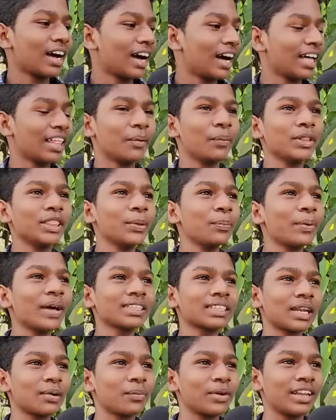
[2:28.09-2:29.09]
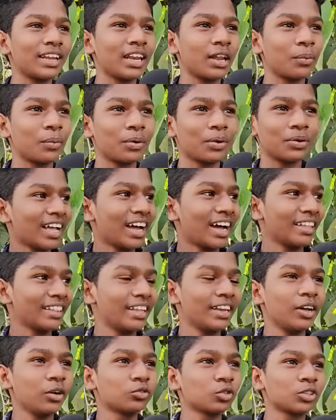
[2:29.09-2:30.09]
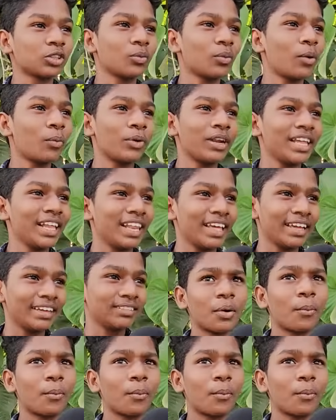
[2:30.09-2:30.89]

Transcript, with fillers: அதை பத்தி பேசுற மாதிரி இல்ல ப்ரோ அது எனக்கு சுத்தமா புரியல